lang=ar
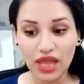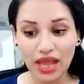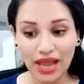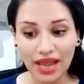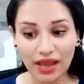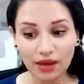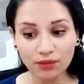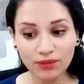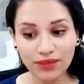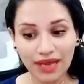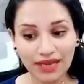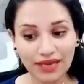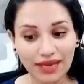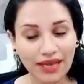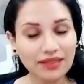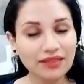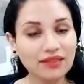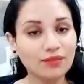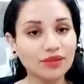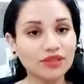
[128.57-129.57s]
حاول على
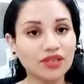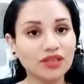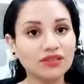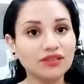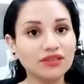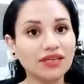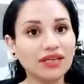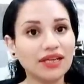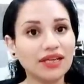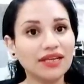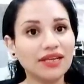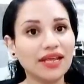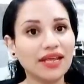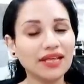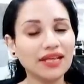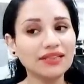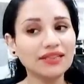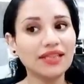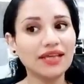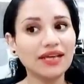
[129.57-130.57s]
قد ما تقدر ان
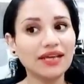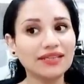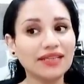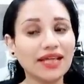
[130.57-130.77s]
انت